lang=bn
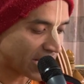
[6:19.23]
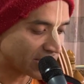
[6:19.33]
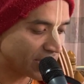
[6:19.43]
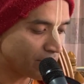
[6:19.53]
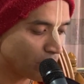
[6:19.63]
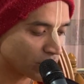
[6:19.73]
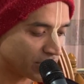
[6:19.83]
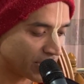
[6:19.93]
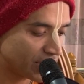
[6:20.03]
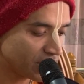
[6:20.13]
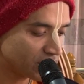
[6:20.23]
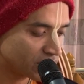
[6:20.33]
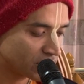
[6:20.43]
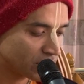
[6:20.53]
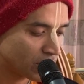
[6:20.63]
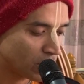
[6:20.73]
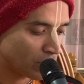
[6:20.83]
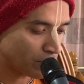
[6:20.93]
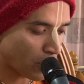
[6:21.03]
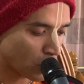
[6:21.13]
তাদের মধ্যে
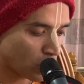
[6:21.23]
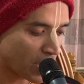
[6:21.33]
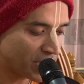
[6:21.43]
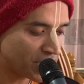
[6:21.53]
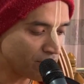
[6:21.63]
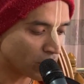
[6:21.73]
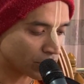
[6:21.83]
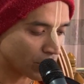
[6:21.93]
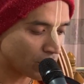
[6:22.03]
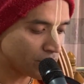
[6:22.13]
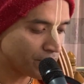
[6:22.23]
ভগবানেরই মতো